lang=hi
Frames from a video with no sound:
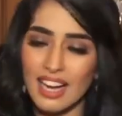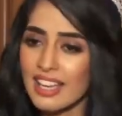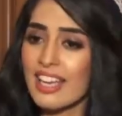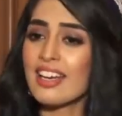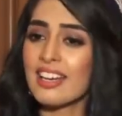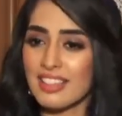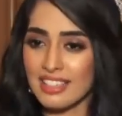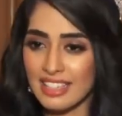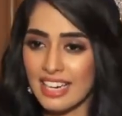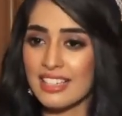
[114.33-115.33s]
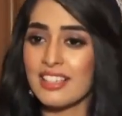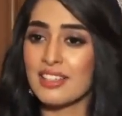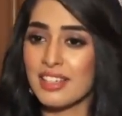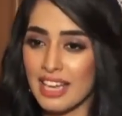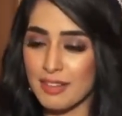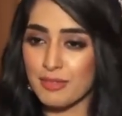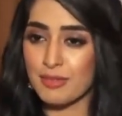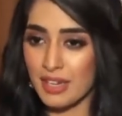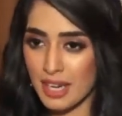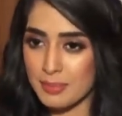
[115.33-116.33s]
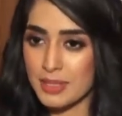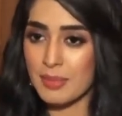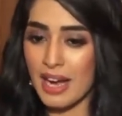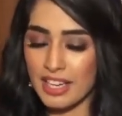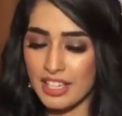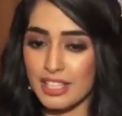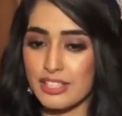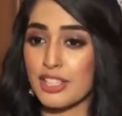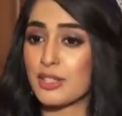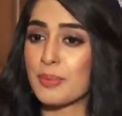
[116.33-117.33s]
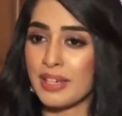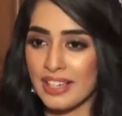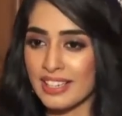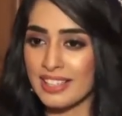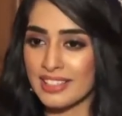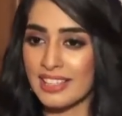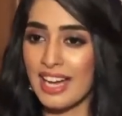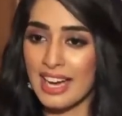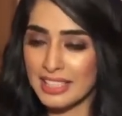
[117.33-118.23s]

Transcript: अगेन लेटर लाइफ आप जब आगे आगे जाते हो पढ़ाई आती है